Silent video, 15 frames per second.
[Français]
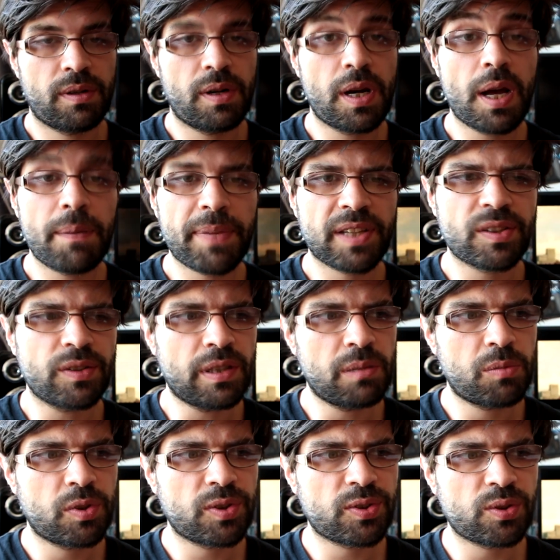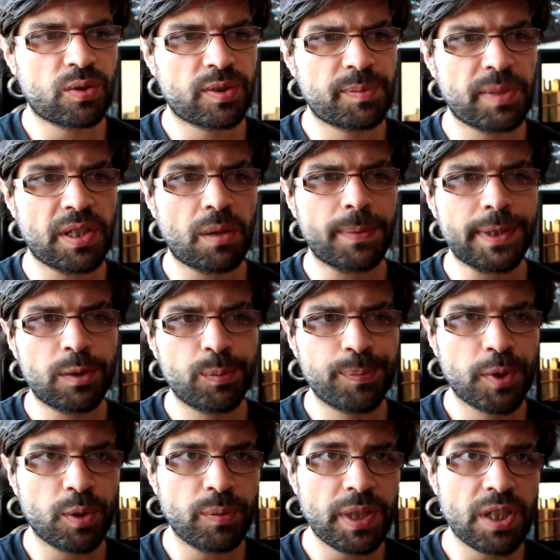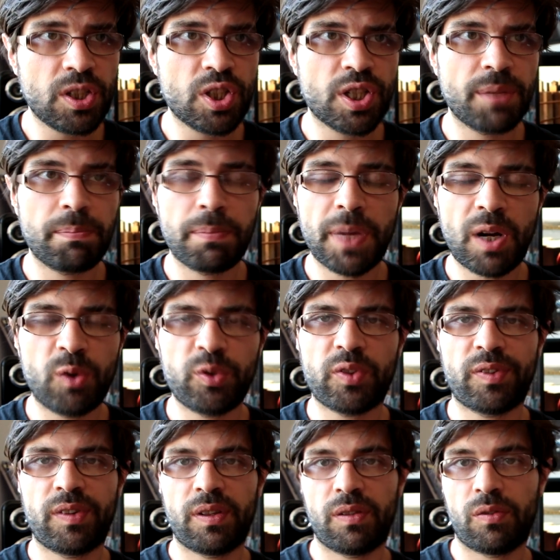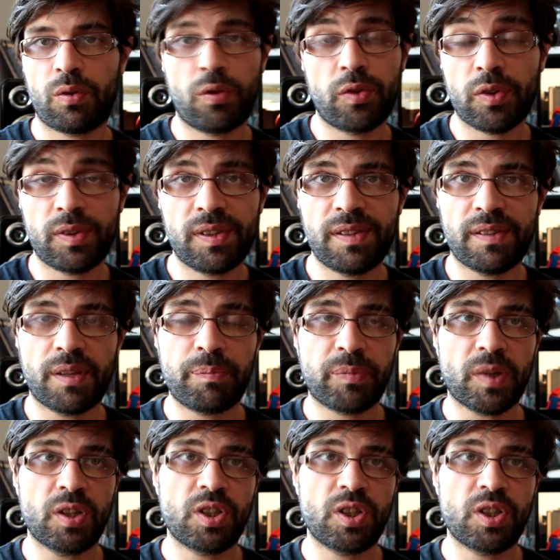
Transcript: Là, personnellement, sur Spider-Man Homecoming, j'ai pas ressenti ça.